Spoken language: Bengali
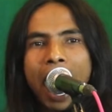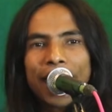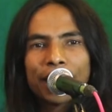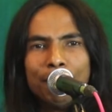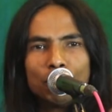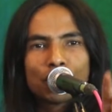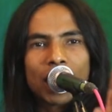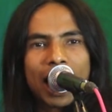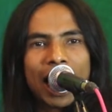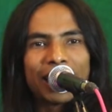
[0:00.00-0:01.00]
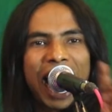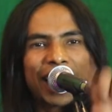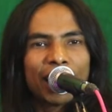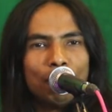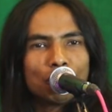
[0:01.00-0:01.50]
আকিমুজ সালাত
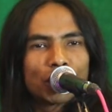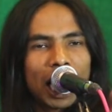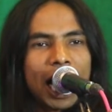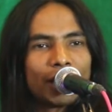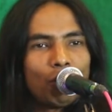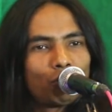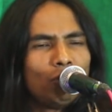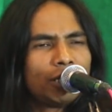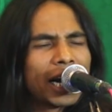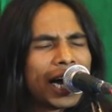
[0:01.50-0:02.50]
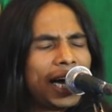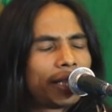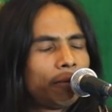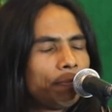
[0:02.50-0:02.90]
আকিমুজ সালাত অতুল জাকাত